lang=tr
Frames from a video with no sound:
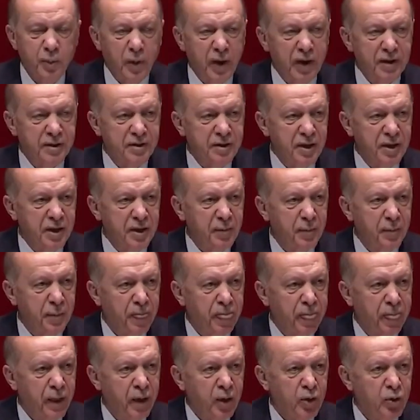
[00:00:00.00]
AK
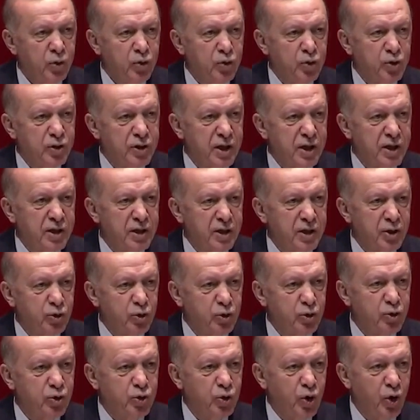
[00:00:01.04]
Parti yüzde
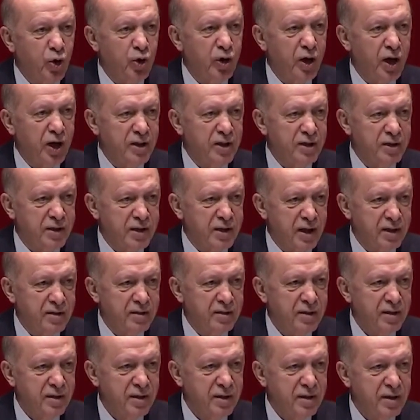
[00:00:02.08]
43 oy
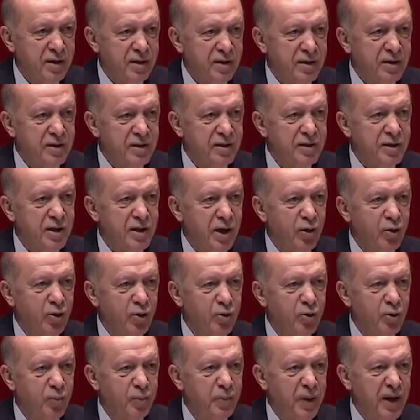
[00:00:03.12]
alırken
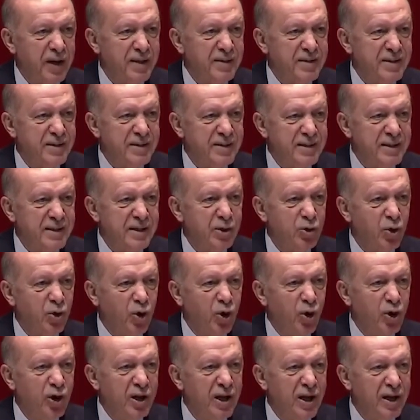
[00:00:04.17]
Kılıçdaroğlu
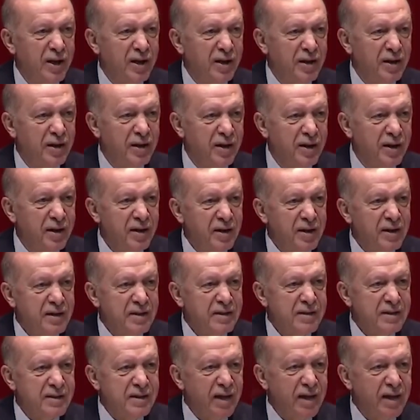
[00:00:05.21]
partisinin oylarını